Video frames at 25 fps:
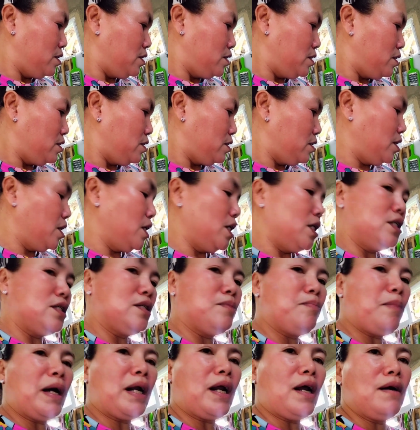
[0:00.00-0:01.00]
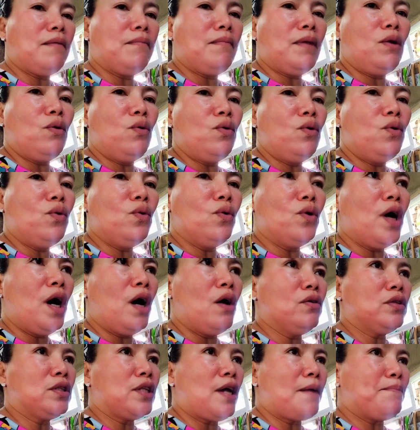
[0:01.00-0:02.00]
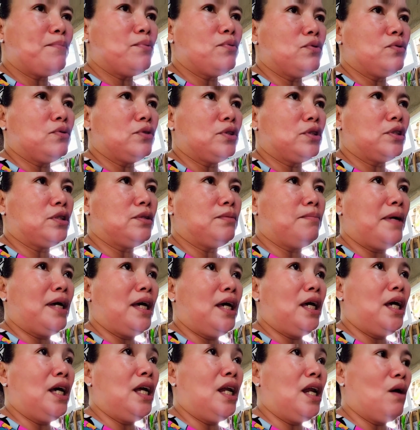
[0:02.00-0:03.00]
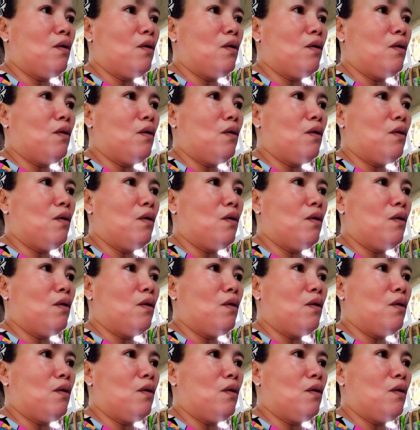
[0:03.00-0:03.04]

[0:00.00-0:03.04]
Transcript: is parang malulugaw tapos mahihilaw.